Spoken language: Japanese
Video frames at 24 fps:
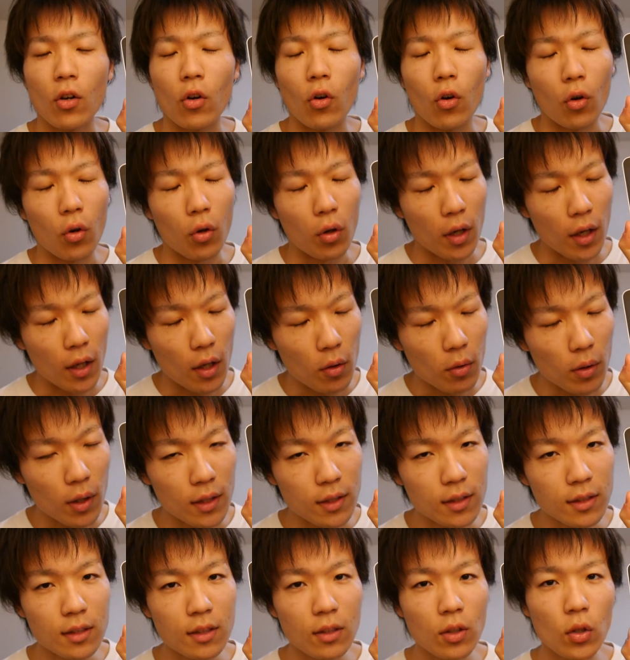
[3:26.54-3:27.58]
これ
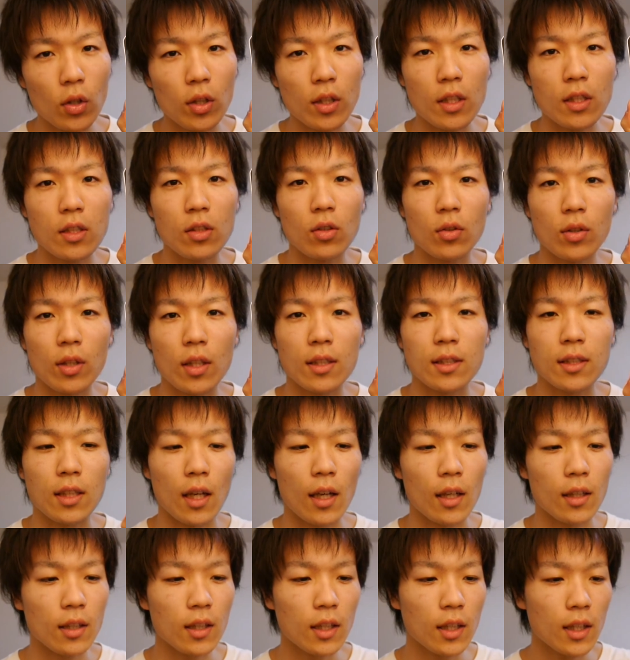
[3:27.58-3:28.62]
はすごいですよね。
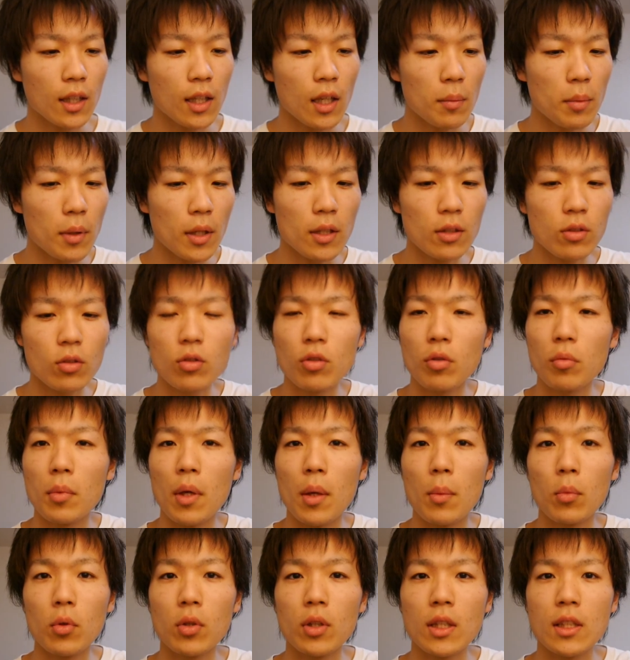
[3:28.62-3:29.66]
3GB の
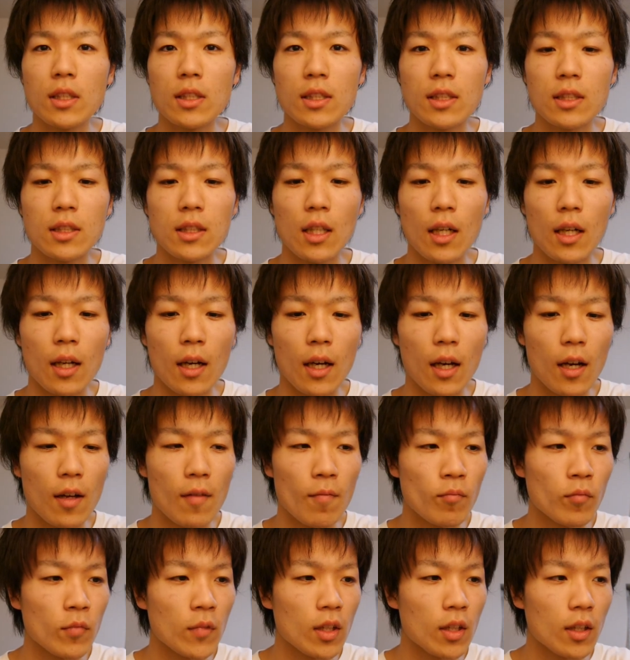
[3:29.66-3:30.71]
メモリつったら、
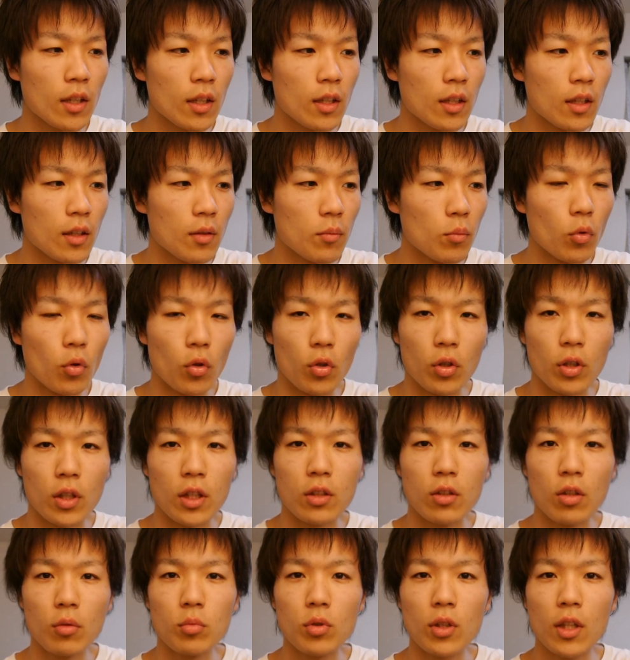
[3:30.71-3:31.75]
もう
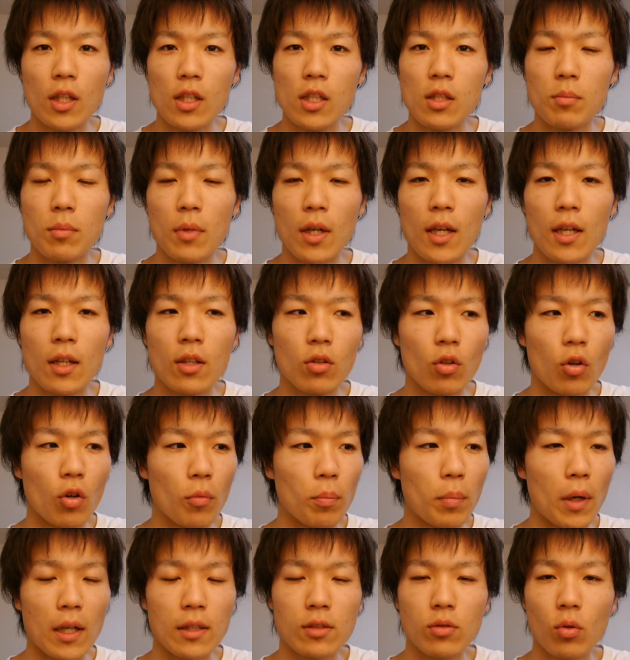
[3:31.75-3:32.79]
一昔前
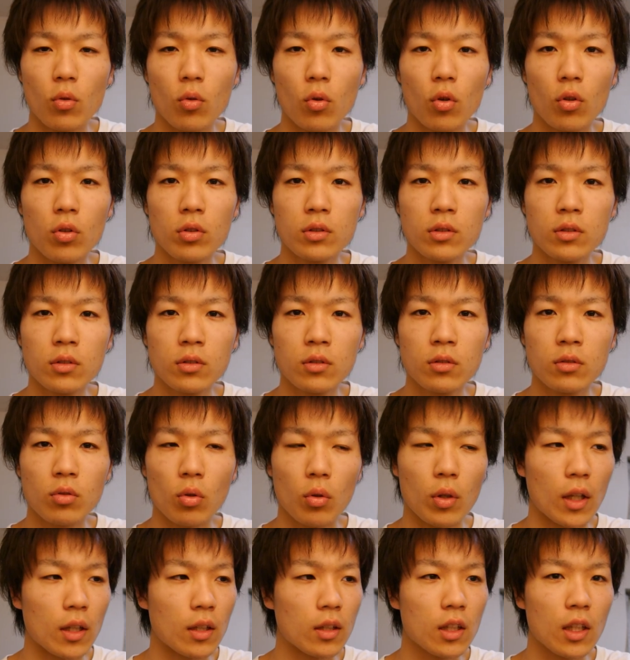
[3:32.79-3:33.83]
のパソコン
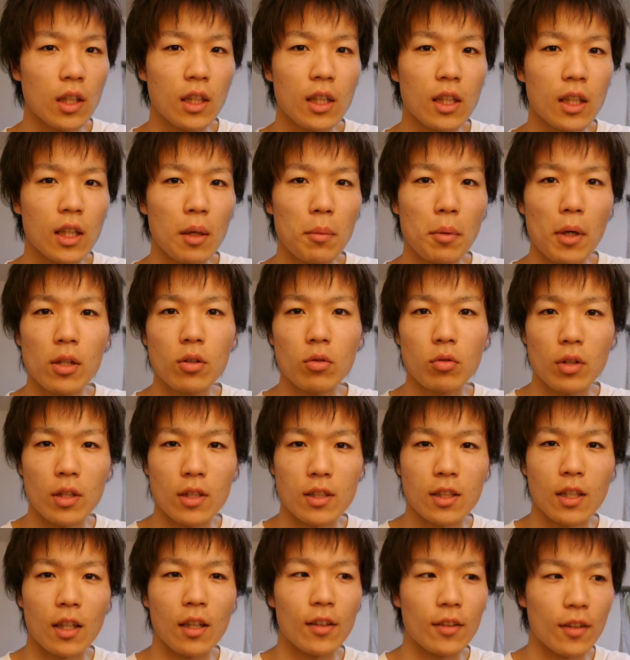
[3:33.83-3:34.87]
とか 2GB
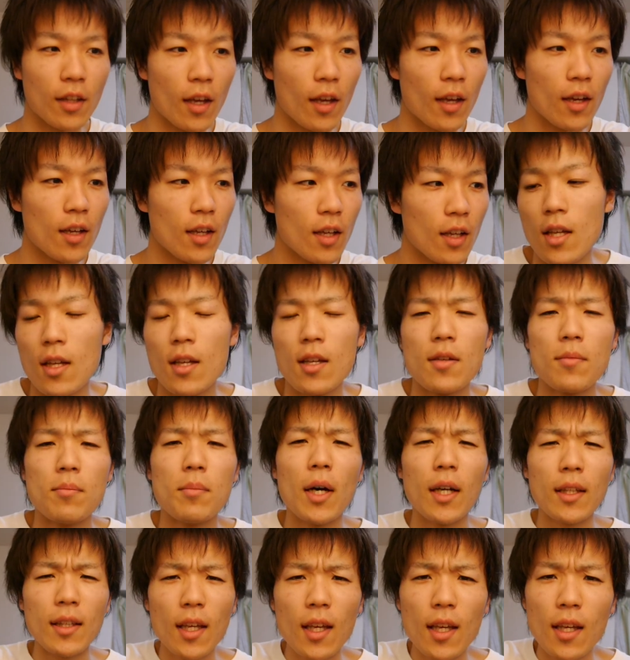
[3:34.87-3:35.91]
ですからね。
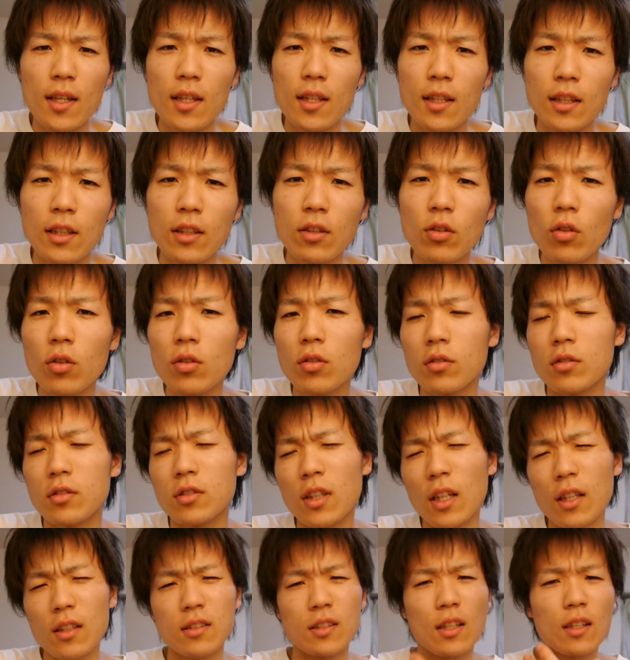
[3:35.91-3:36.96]
まあね、いろいろ
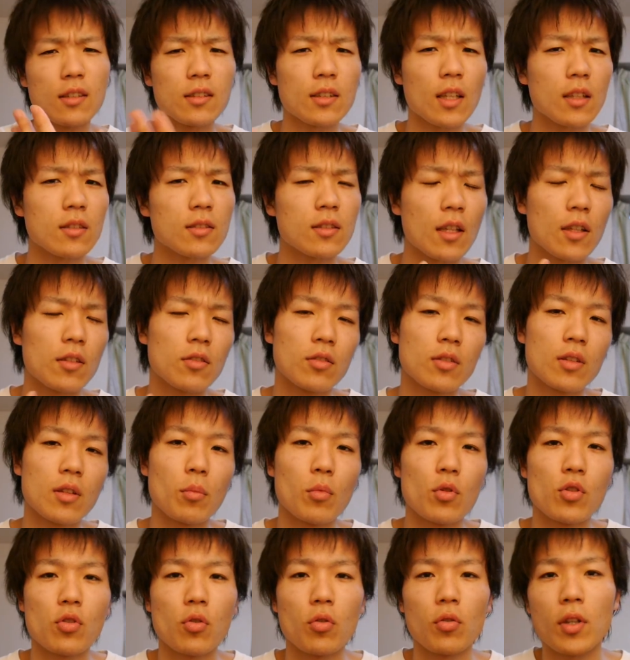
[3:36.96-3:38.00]
ぐだぐだぐだぐだ言って
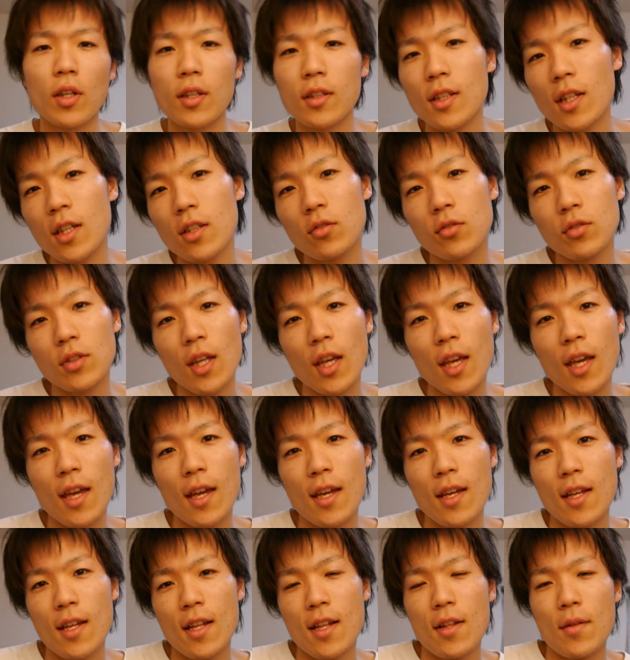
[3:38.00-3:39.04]
もしょうがないの
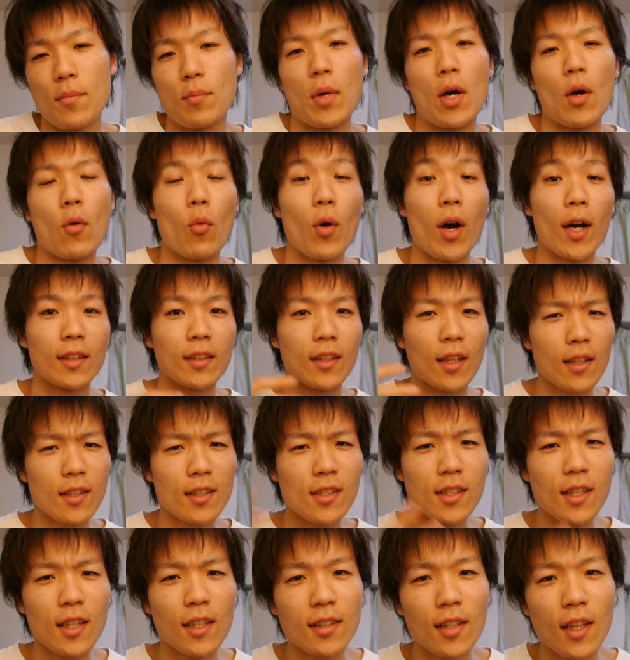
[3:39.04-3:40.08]
で、まあ
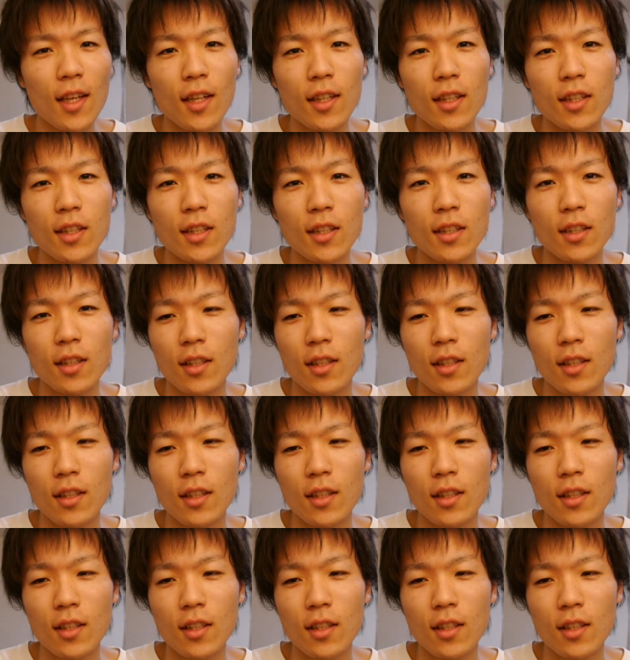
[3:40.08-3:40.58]
私がね、